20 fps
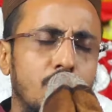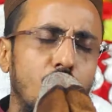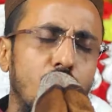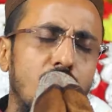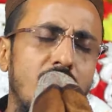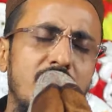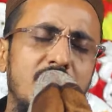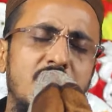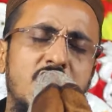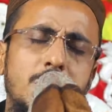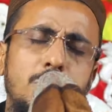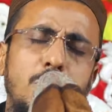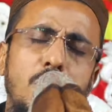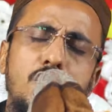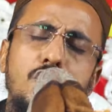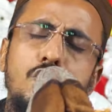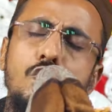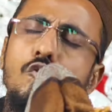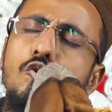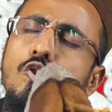কোরআন
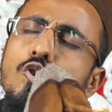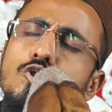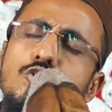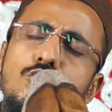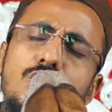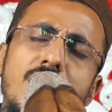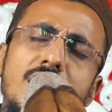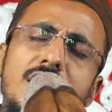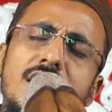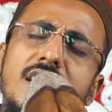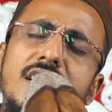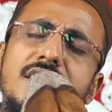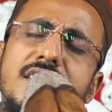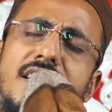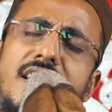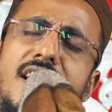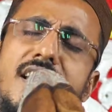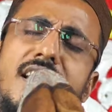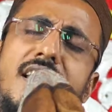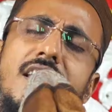স্পষ্ট ঘোষণা দিয়েছে
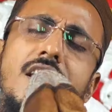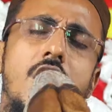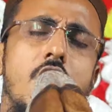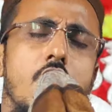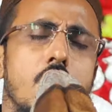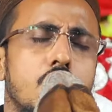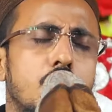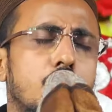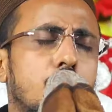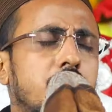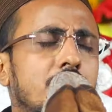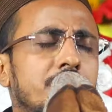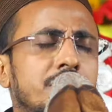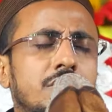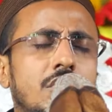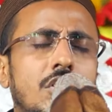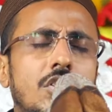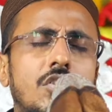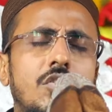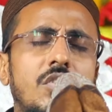
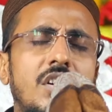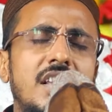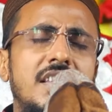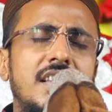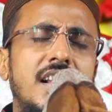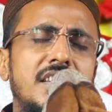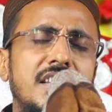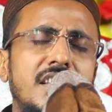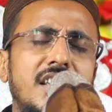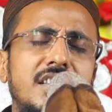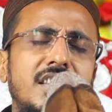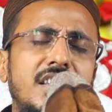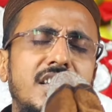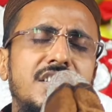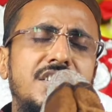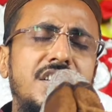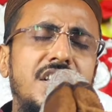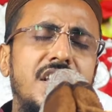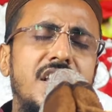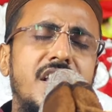সুন্দর করে জানিয়ে
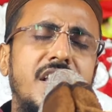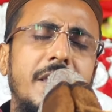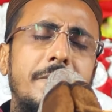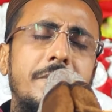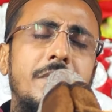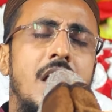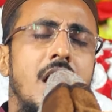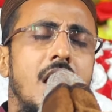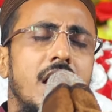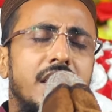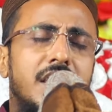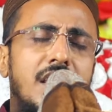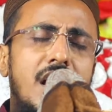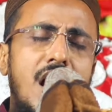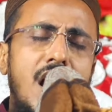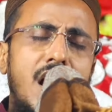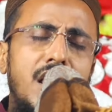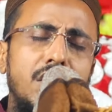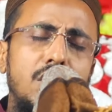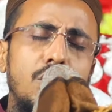দিয়েছে ইয়া